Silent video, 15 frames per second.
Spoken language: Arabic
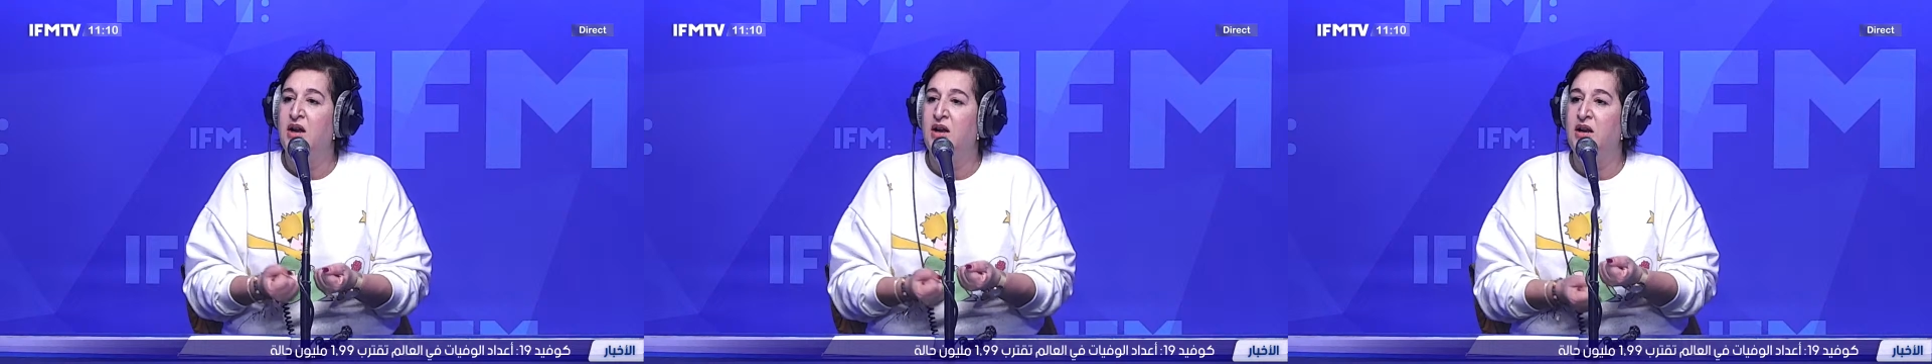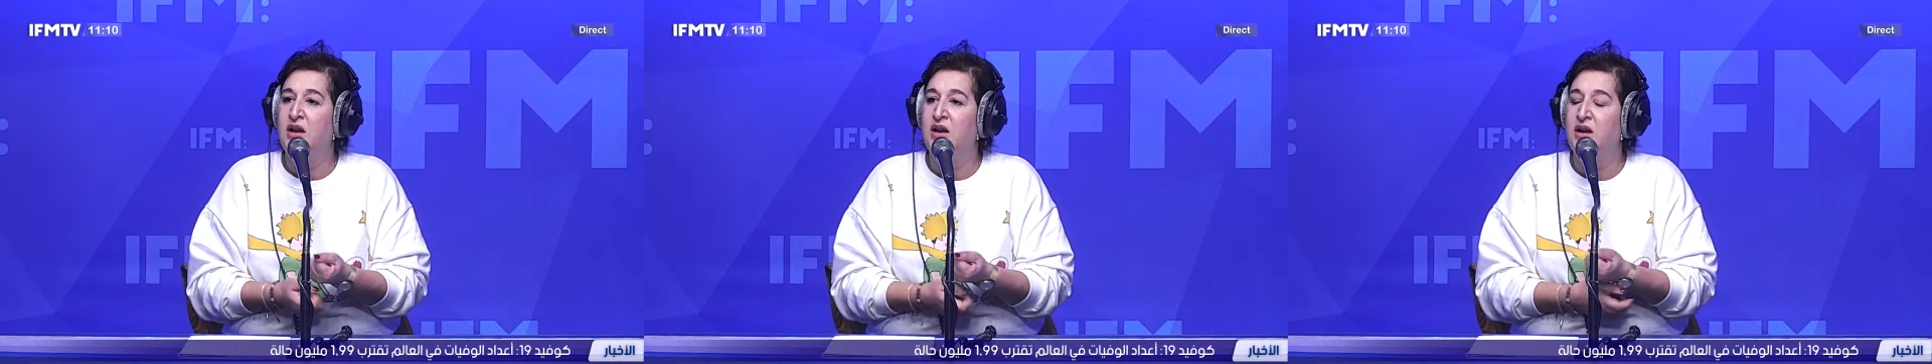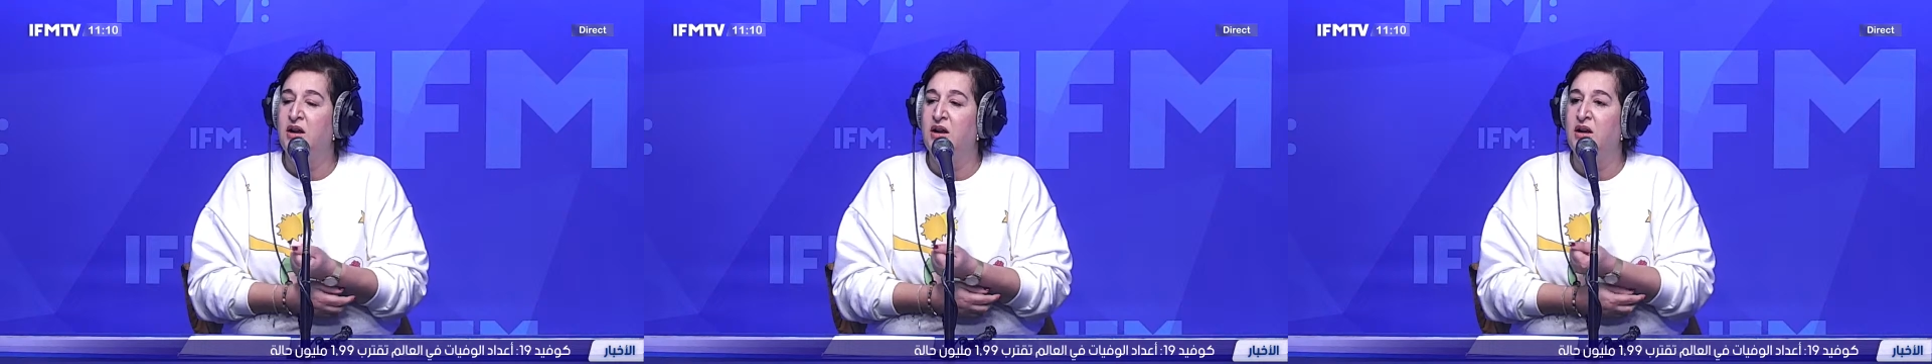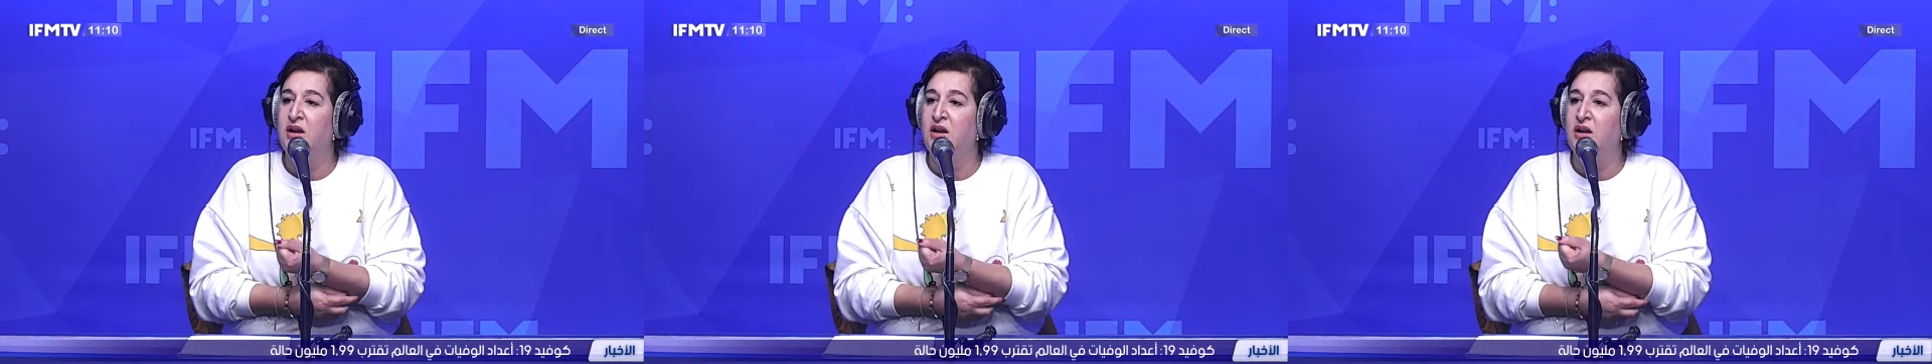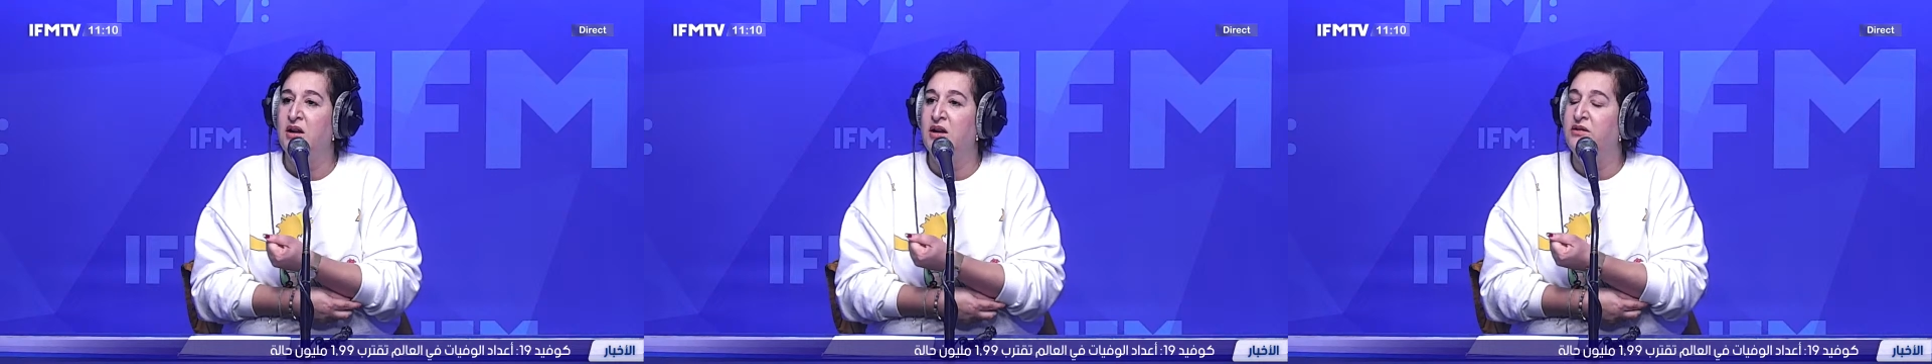
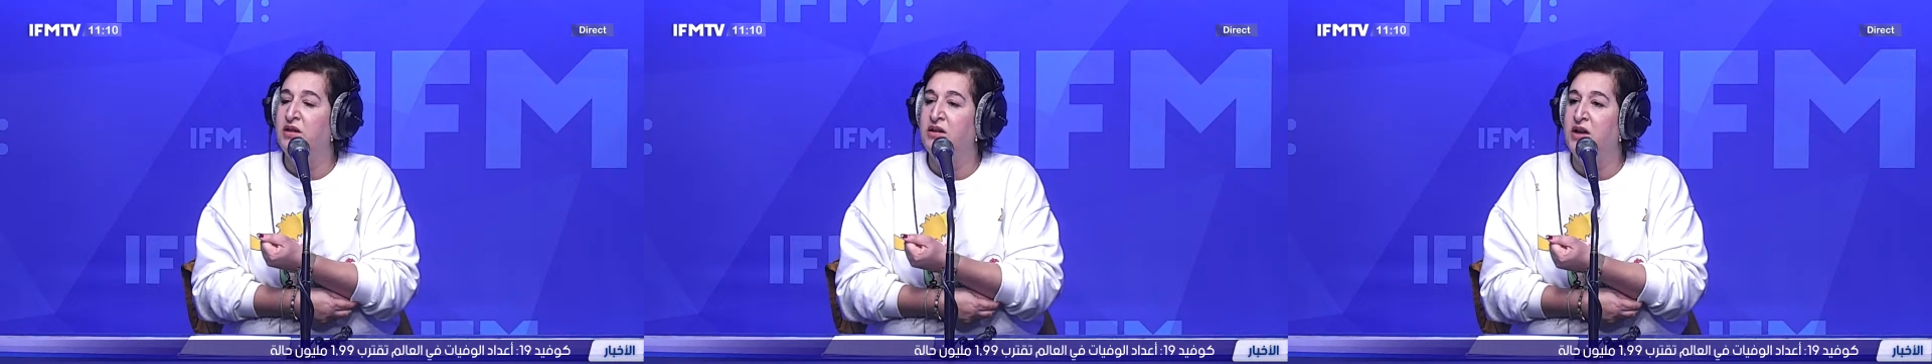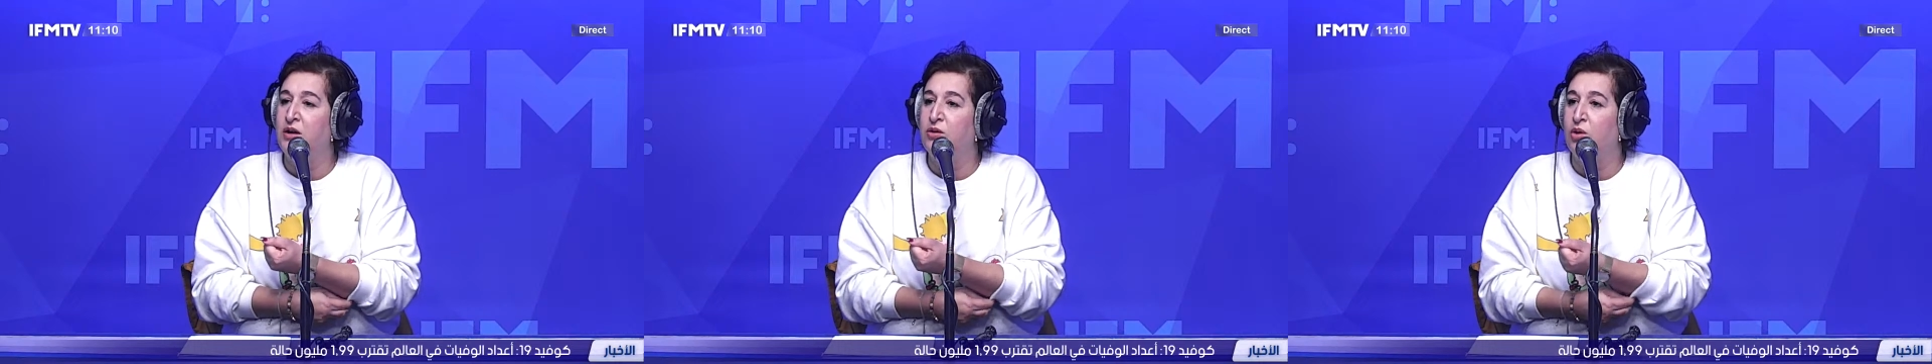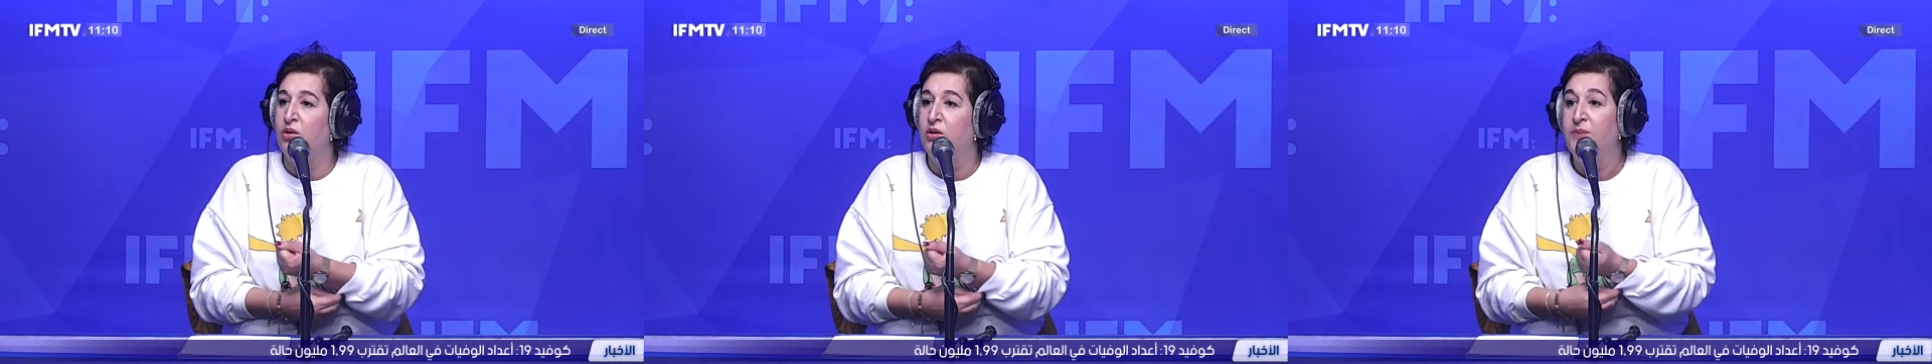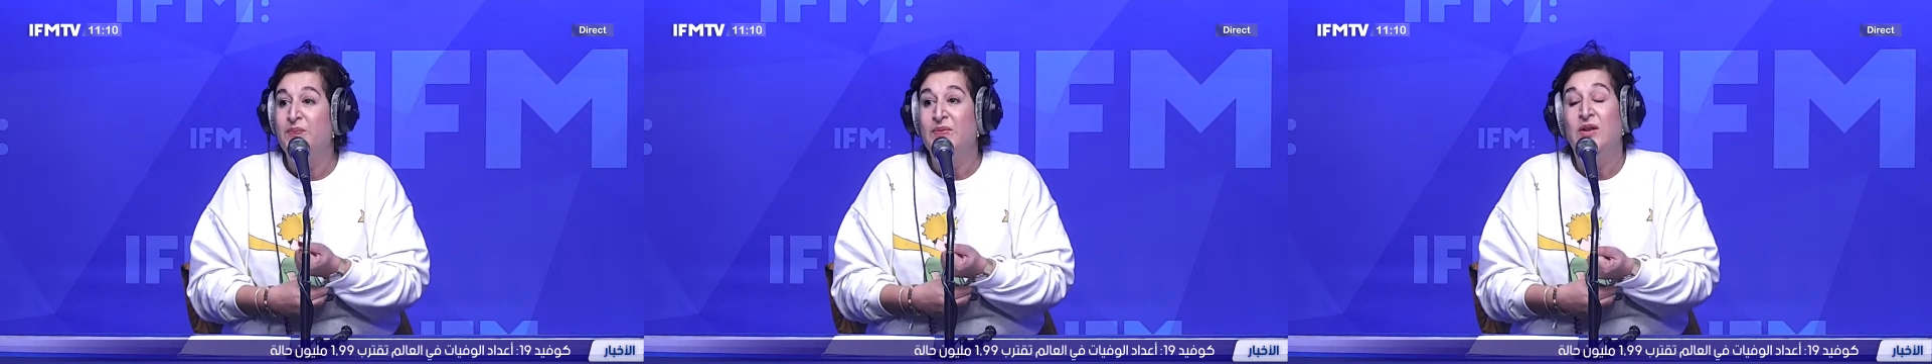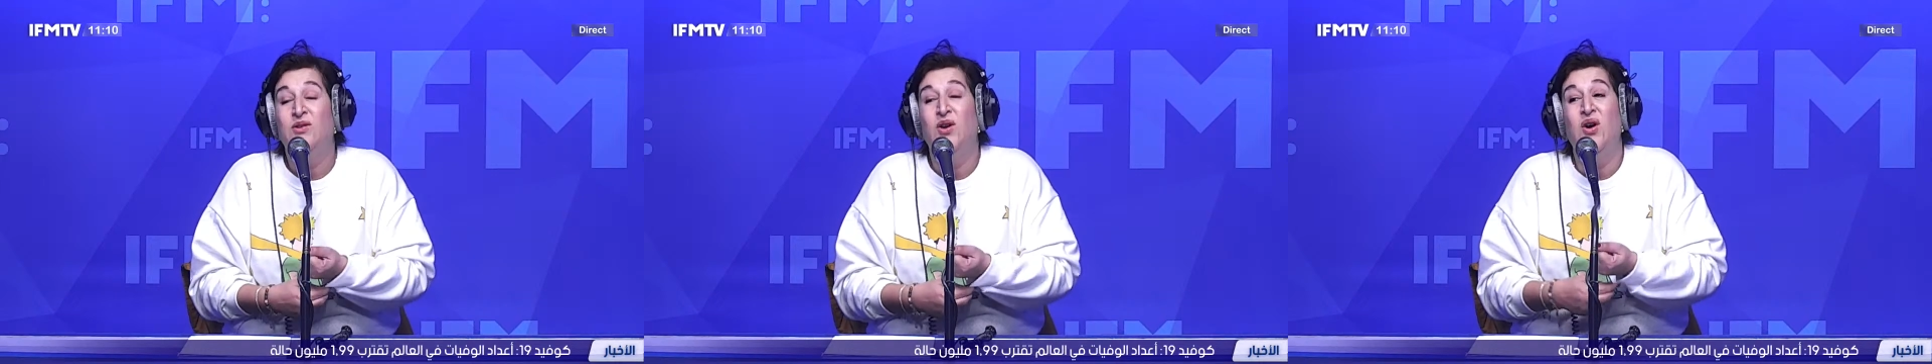الدنيا الكل
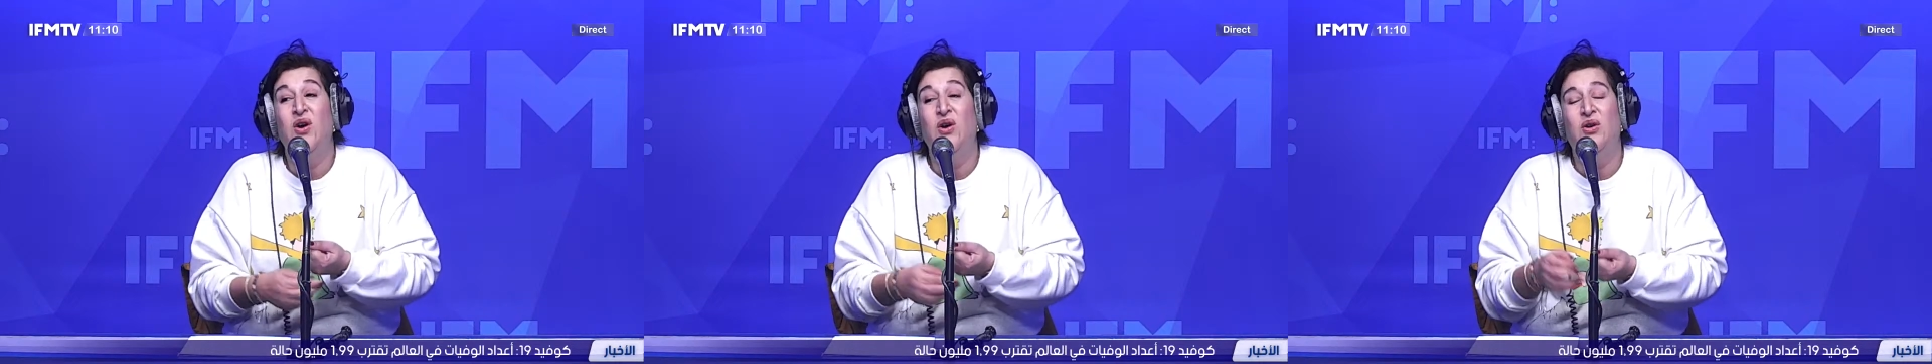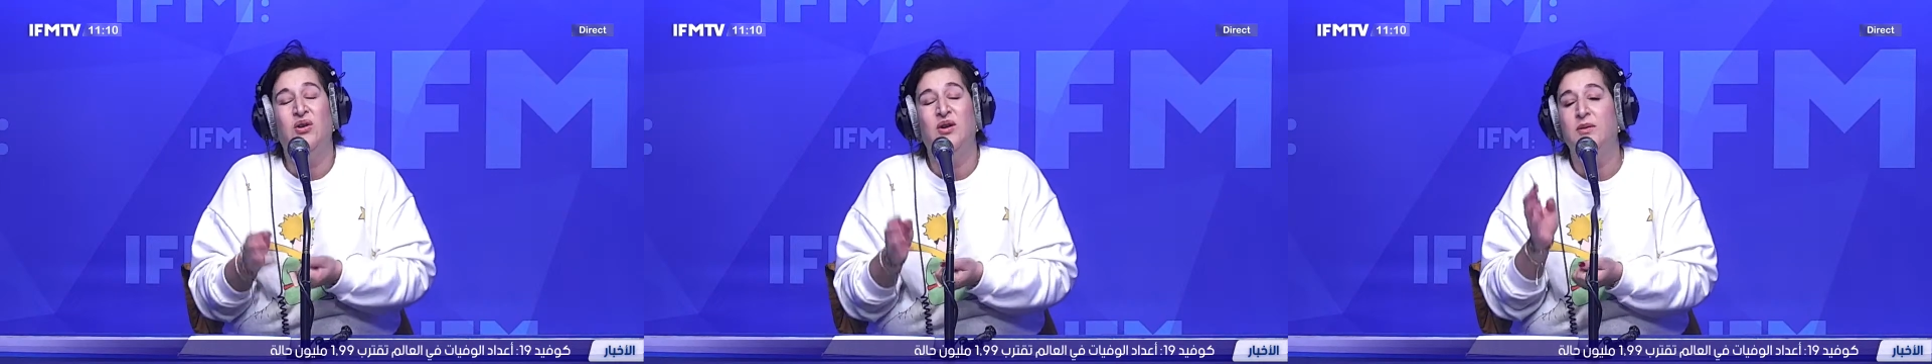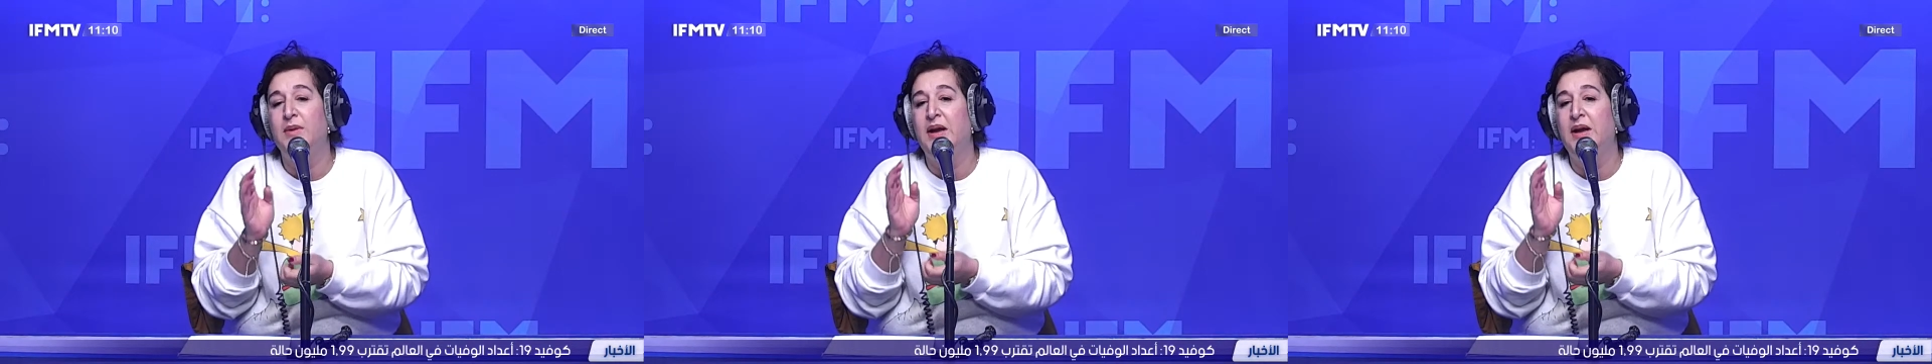دونك